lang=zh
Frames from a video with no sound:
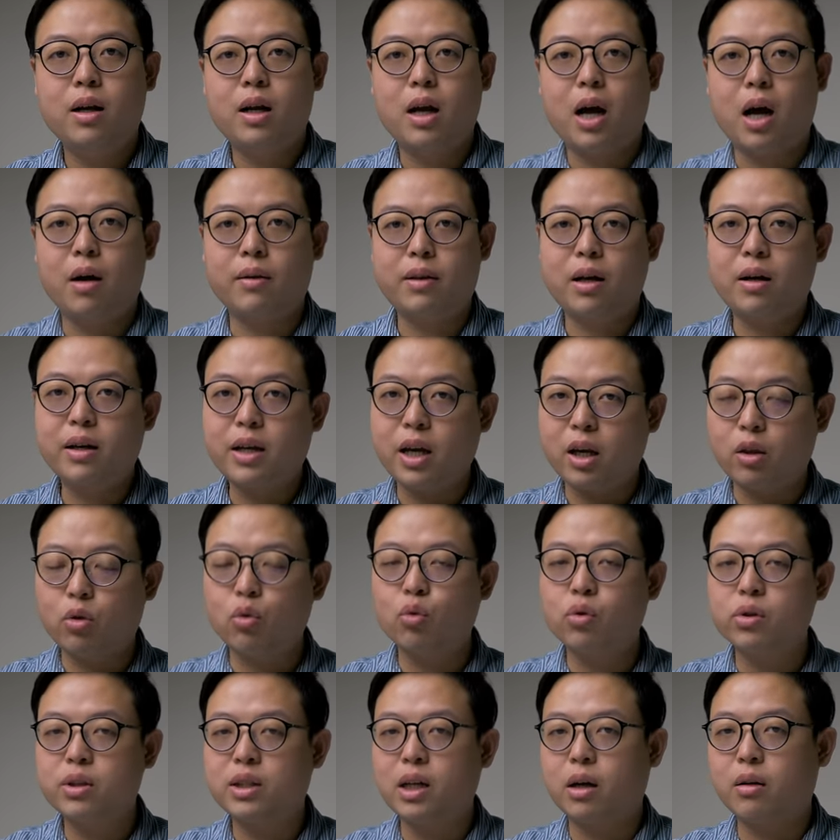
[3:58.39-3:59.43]
好，那给
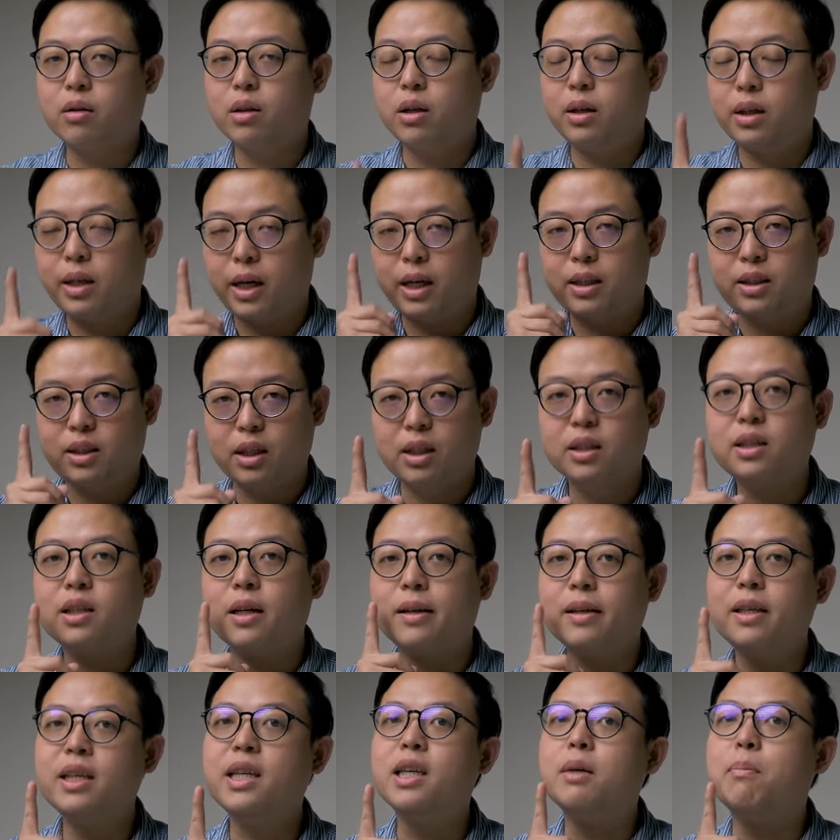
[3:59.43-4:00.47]
多少呢？给整整
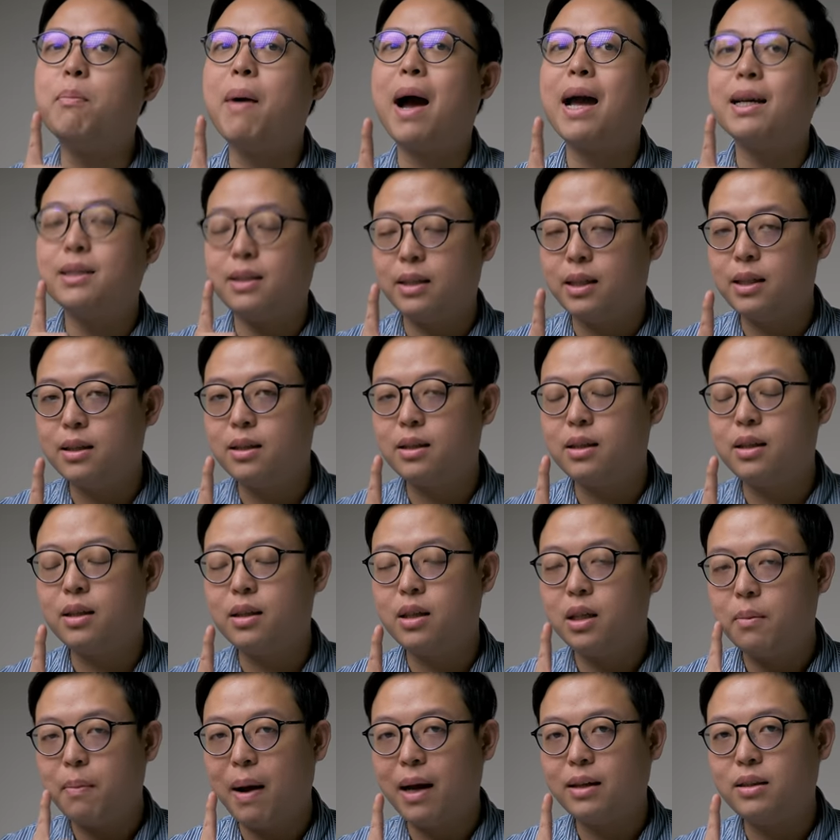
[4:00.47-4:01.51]
一百 CC，
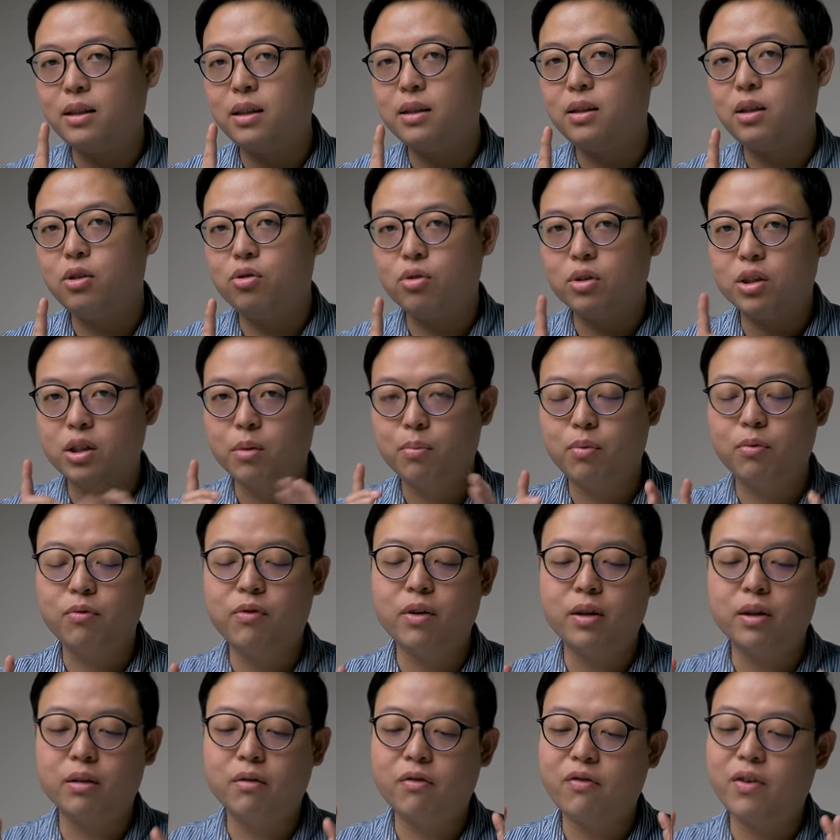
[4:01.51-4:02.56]
一百 CC。所以这部
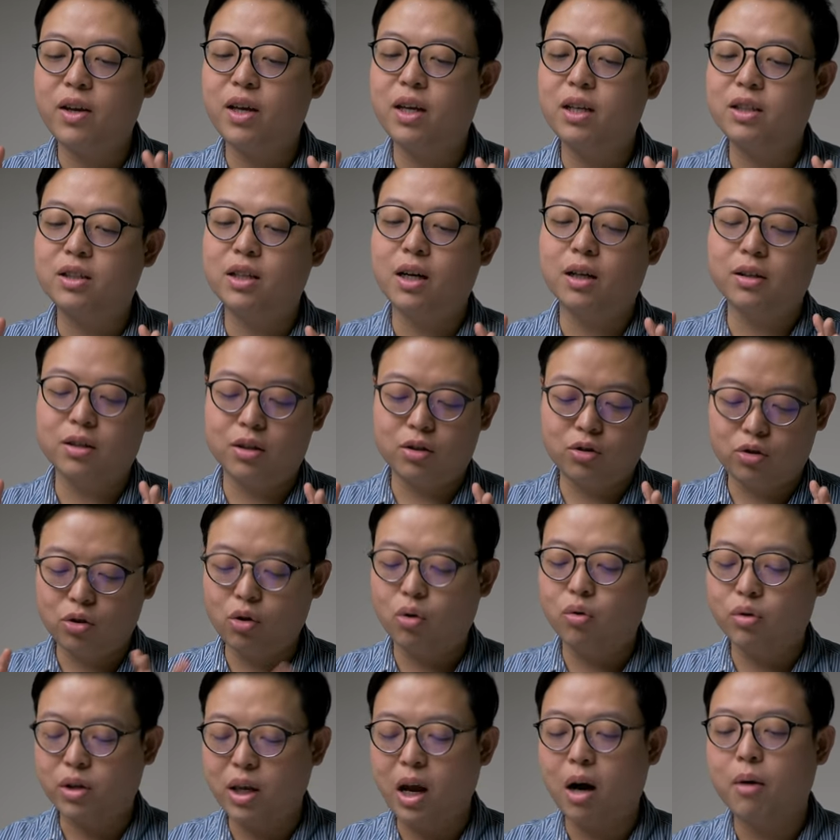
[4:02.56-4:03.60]
分呢非常的
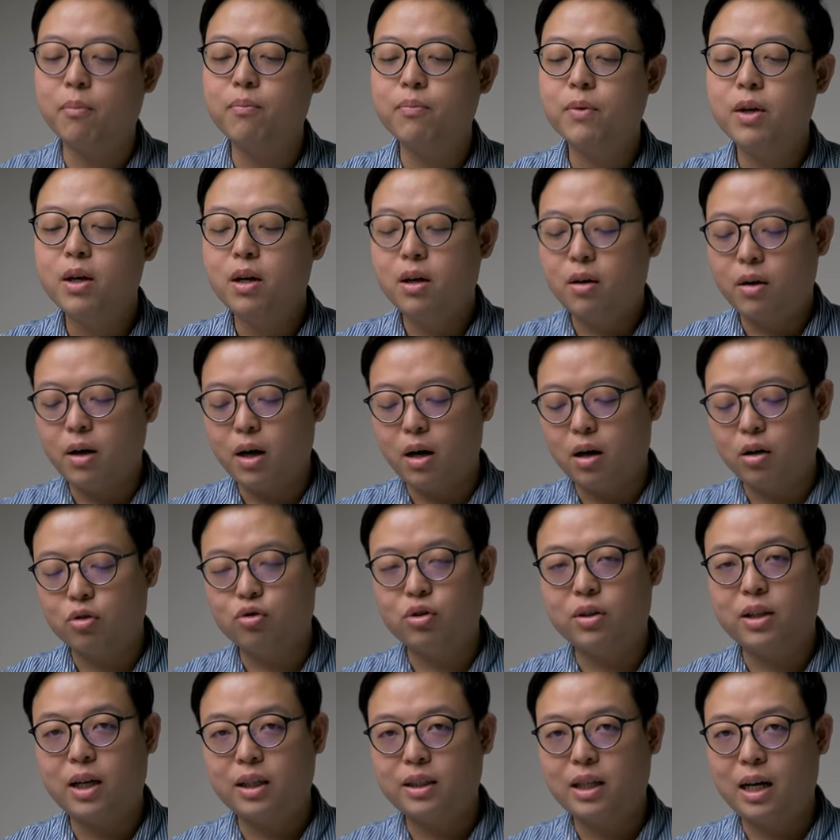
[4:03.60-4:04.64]
重要。好，
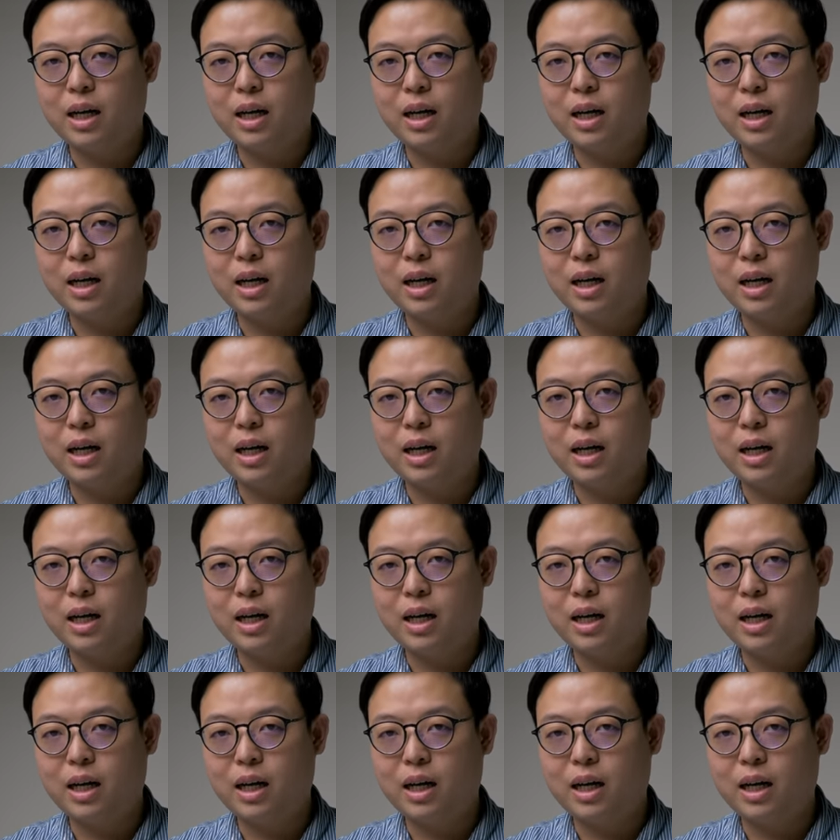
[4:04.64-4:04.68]
所以大